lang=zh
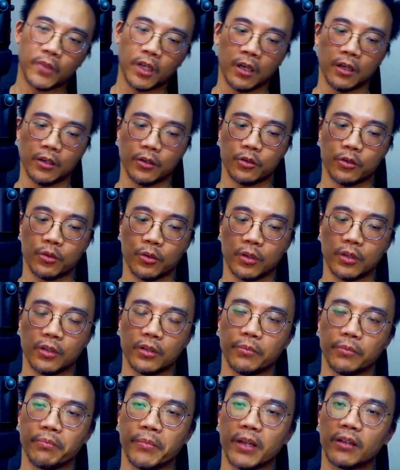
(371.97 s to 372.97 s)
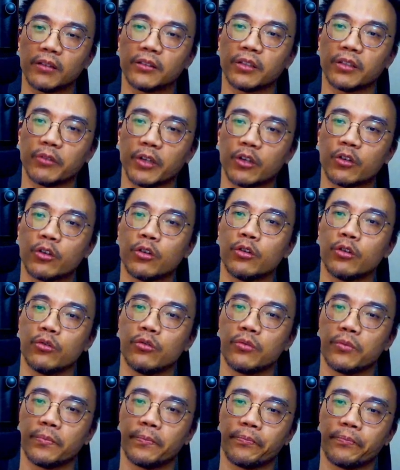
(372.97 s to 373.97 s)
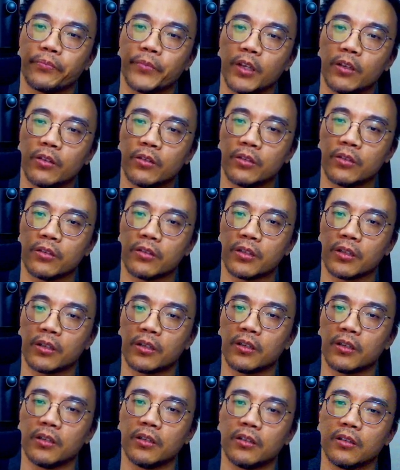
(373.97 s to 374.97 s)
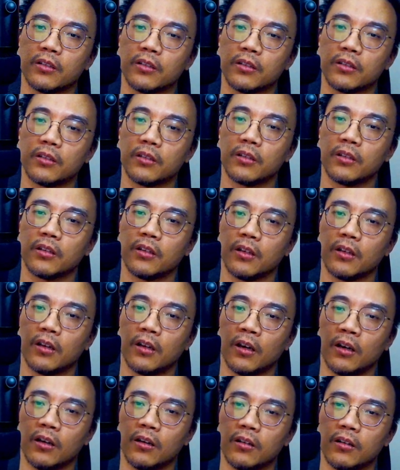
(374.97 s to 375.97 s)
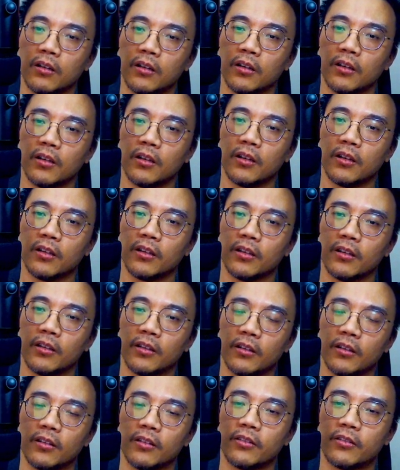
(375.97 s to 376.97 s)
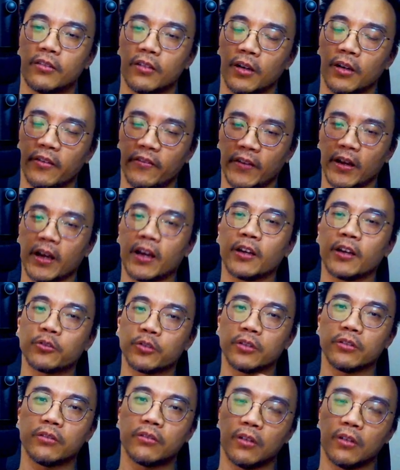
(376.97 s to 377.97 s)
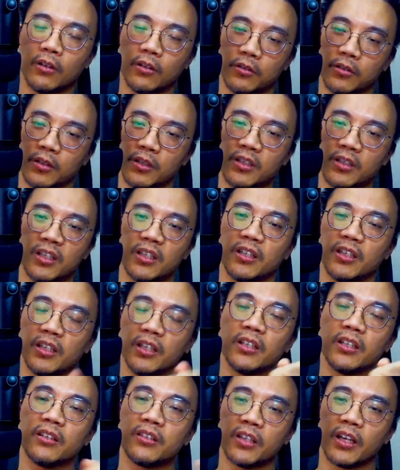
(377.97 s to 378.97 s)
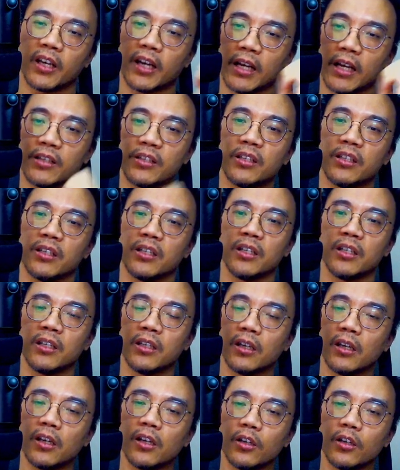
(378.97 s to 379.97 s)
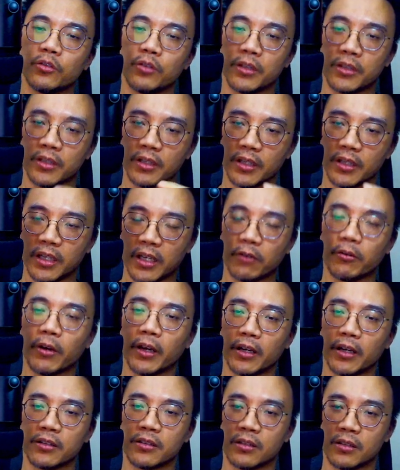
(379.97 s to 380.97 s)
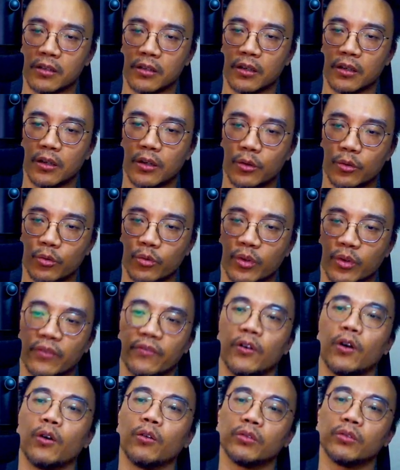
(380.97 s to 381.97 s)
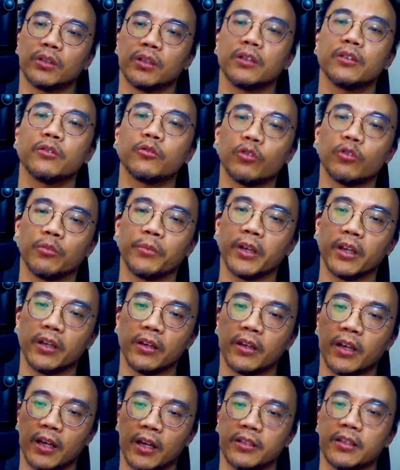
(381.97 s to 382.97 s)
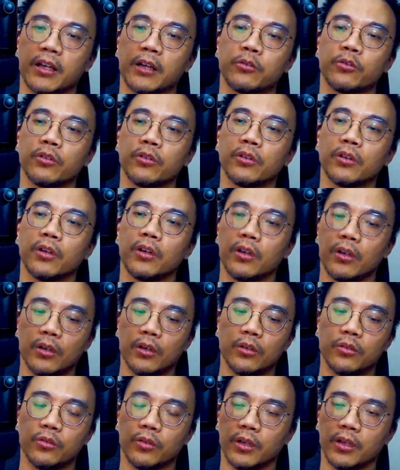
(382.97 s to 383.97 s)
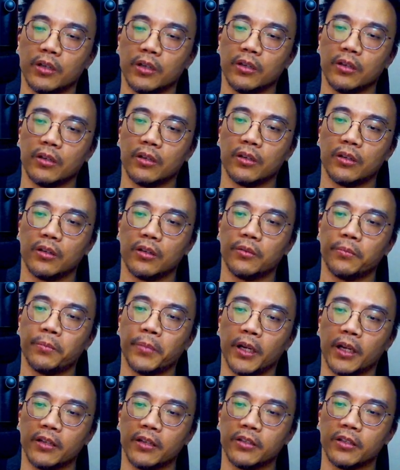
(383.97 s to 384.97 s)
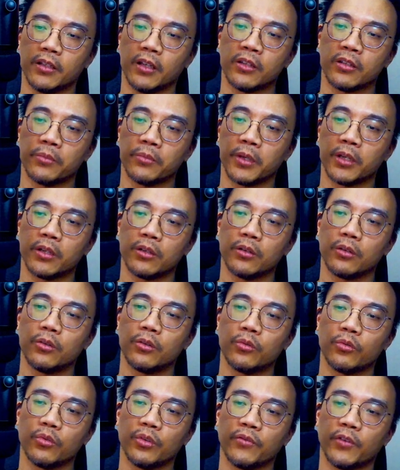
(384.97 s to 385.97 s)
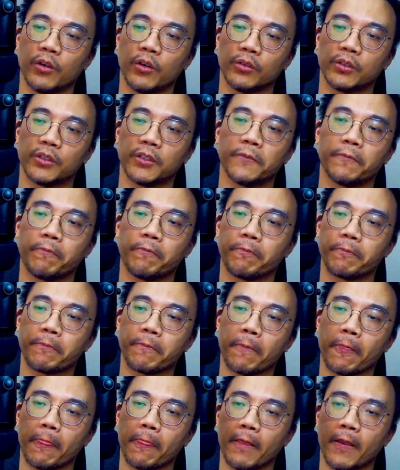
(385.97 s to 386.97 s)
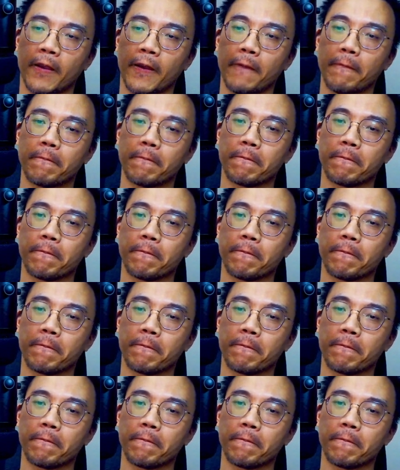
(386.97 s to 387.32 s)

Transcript: 呃说 military coup 是这个好呃反抗军好的起义揭竿起义，所以这里另外一个字。Revolt，所以我们也看下去，所以把它写在这边。Revolt，OK？